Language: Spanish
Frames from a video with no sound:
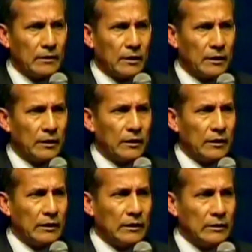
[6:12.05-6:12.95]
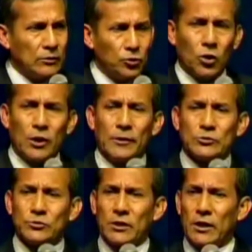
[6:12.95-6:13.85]
que no debe
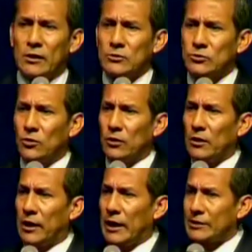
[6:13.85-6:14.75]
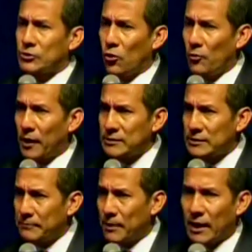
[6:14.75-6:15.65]
suceder son que las obras
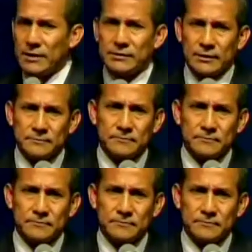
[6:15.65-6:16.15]
se paralizan.